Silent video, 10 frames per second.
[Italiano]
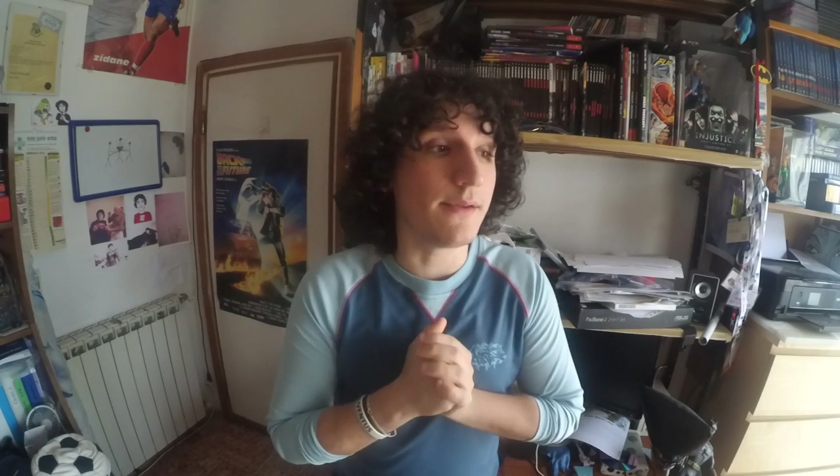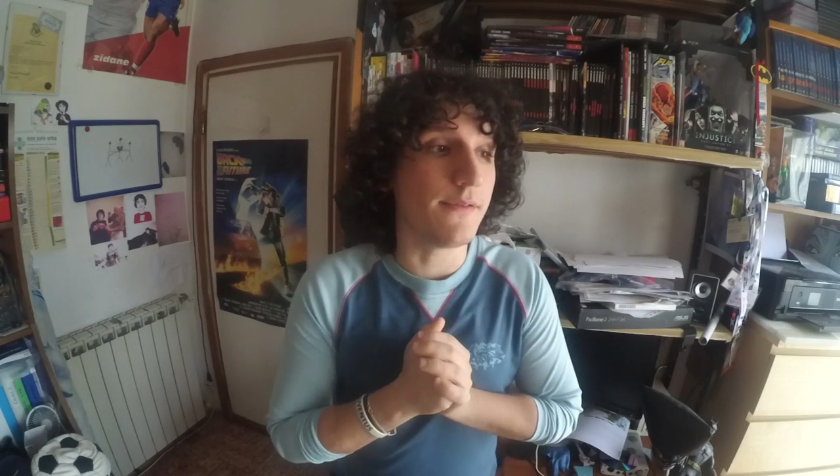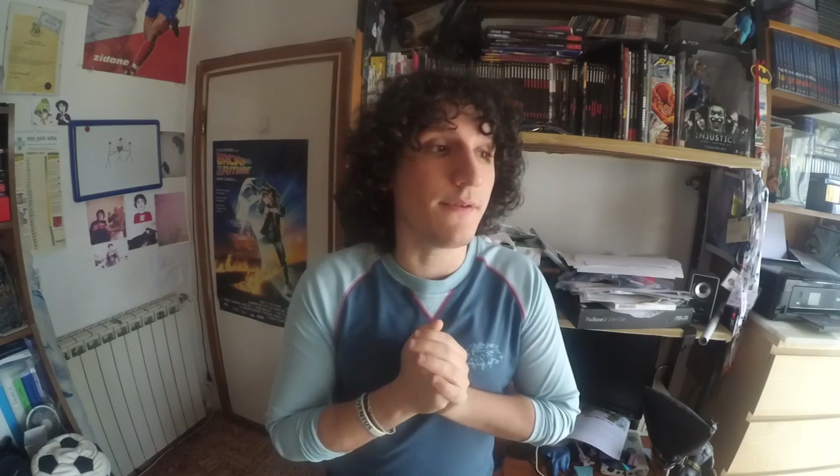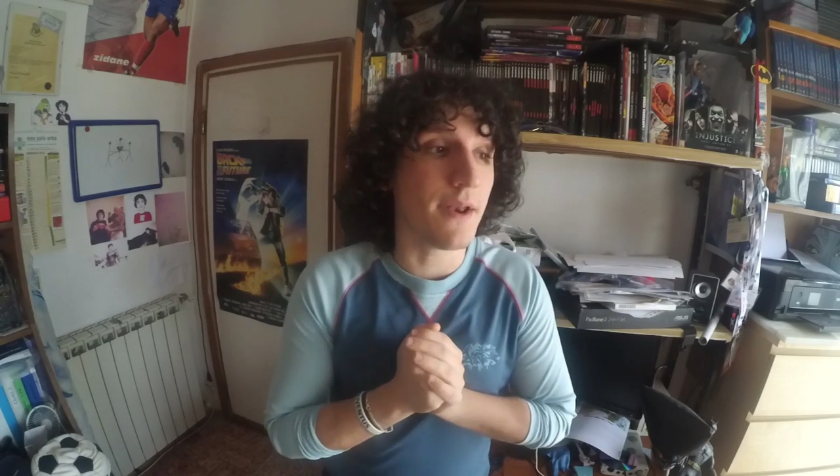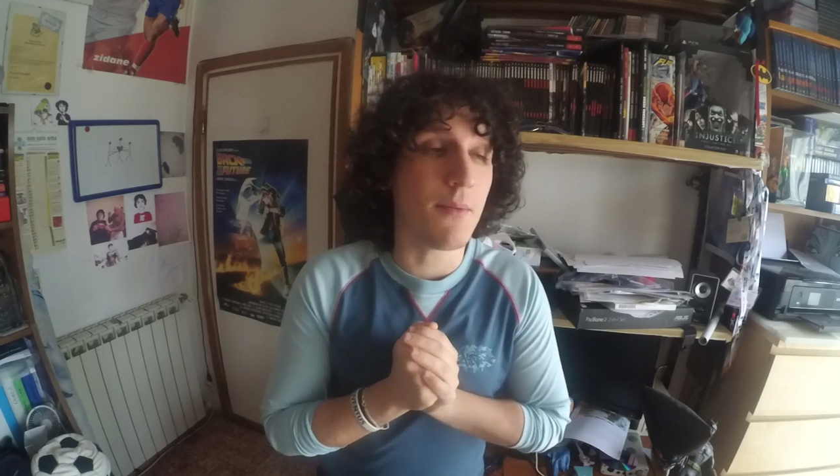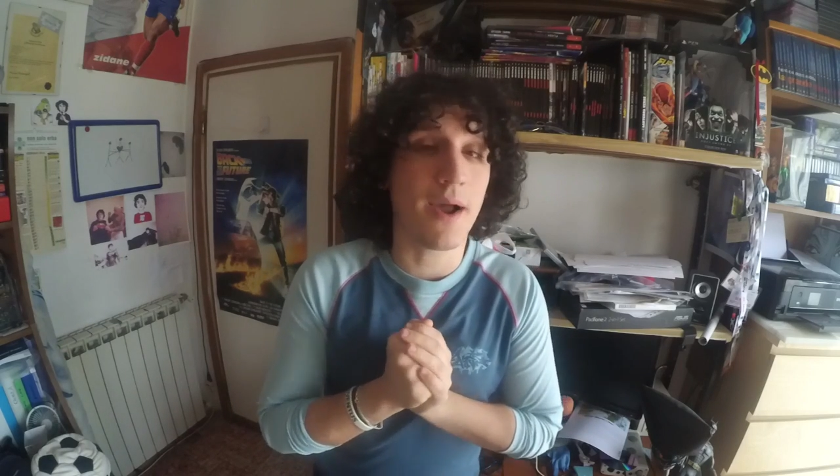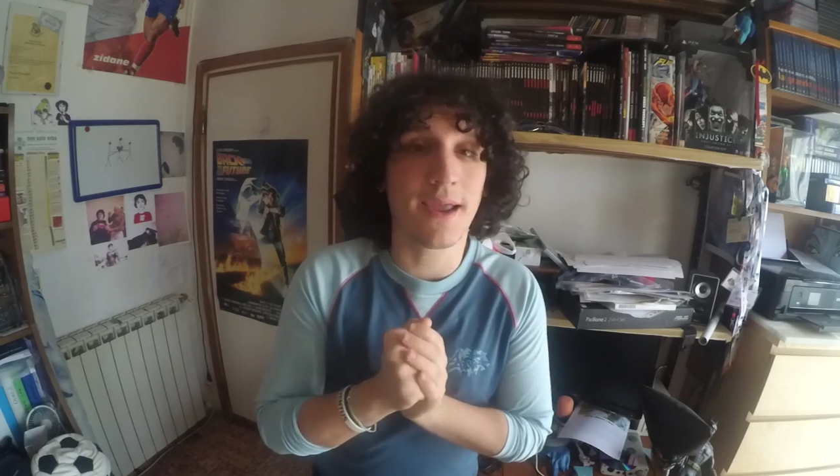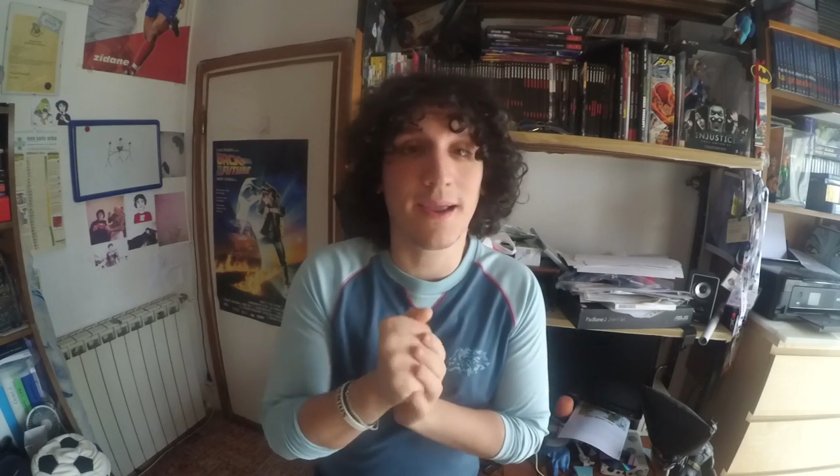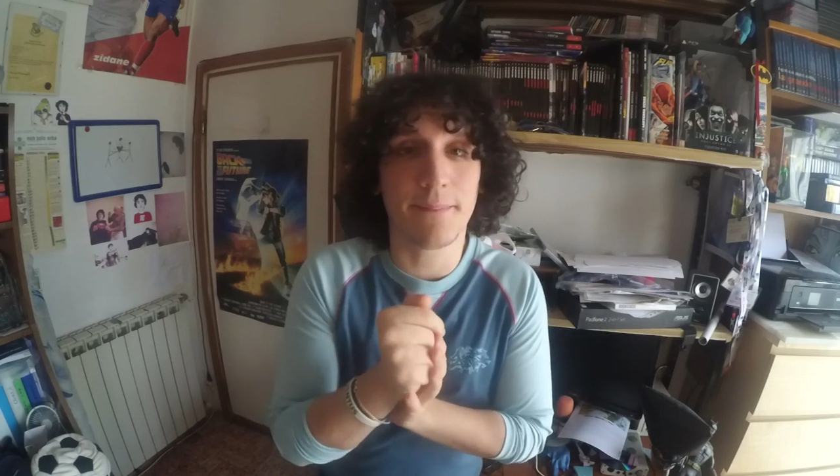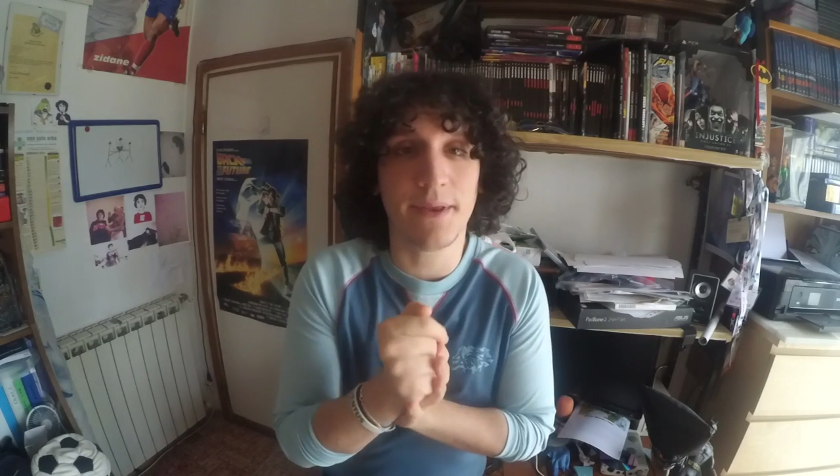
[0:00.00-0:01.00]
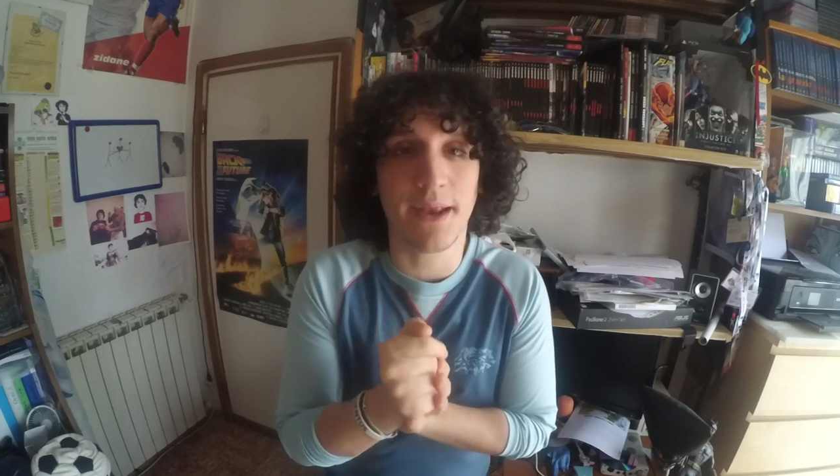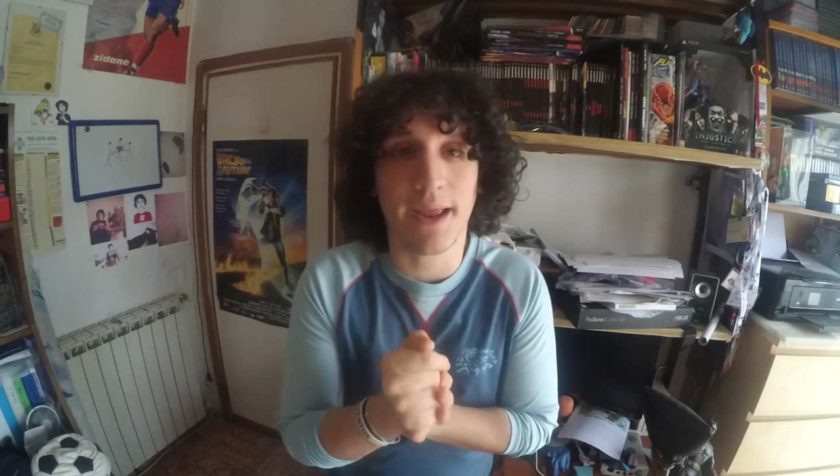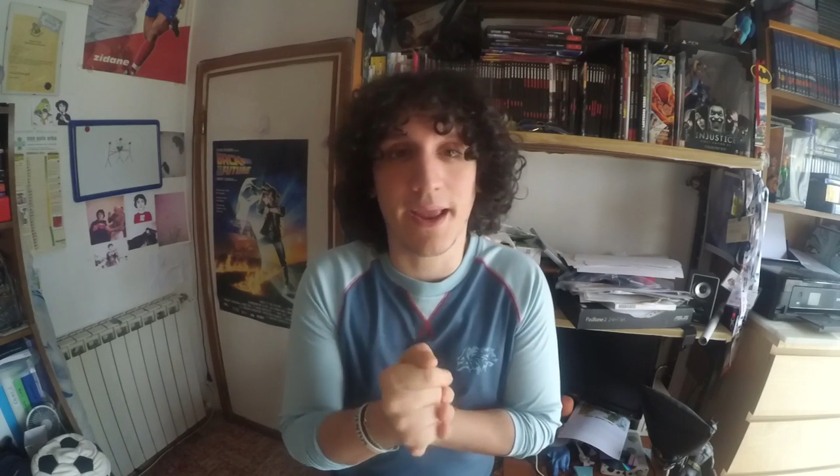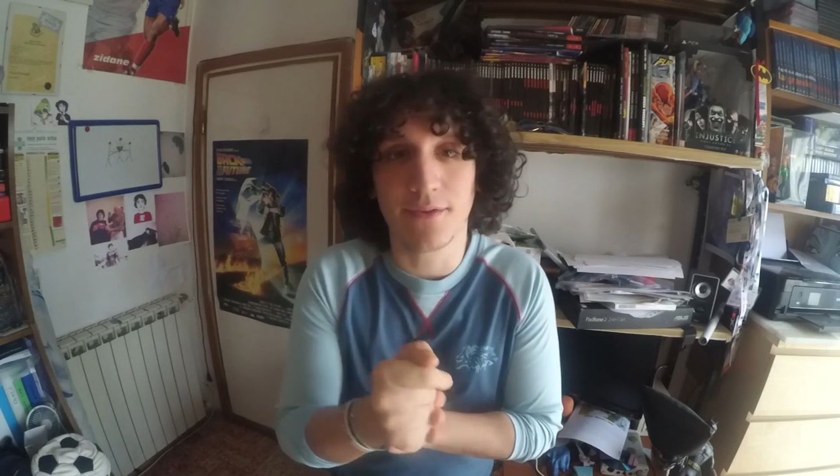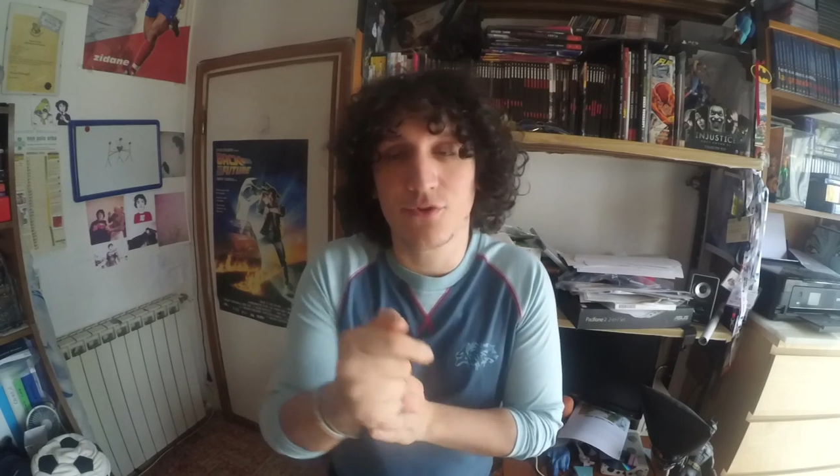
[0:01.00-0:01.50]
gli faremo anche capire
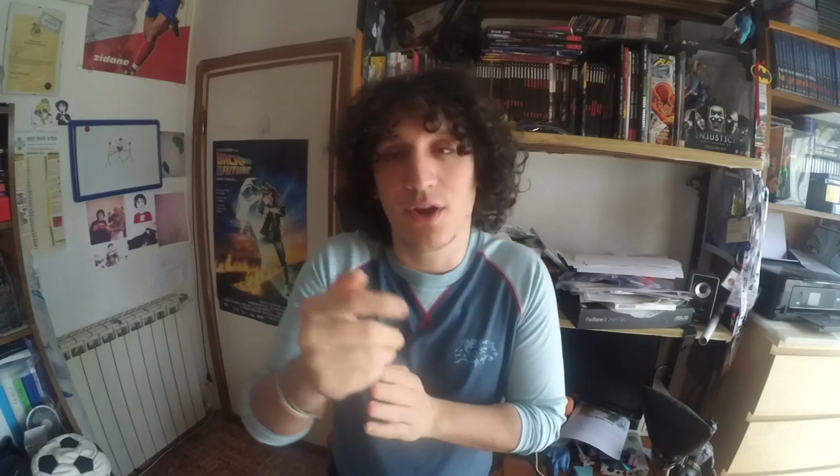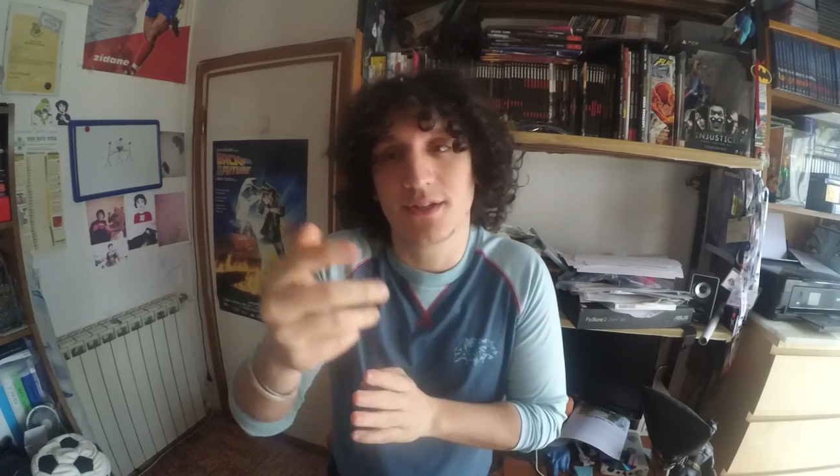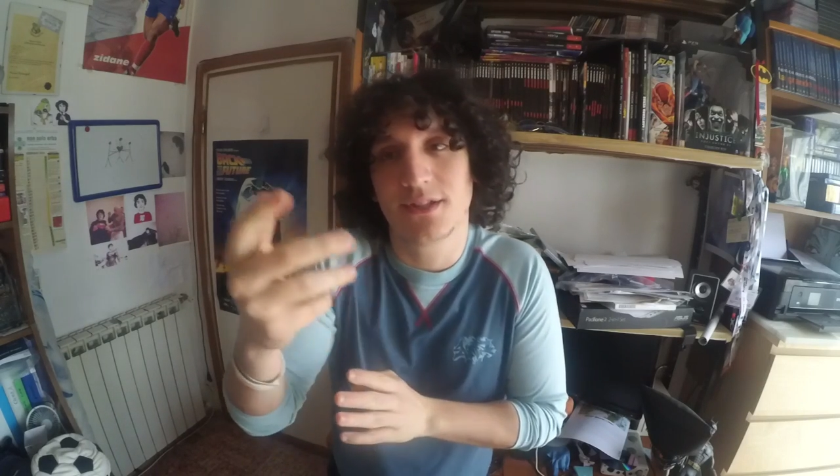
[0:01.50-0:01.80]
che cioè,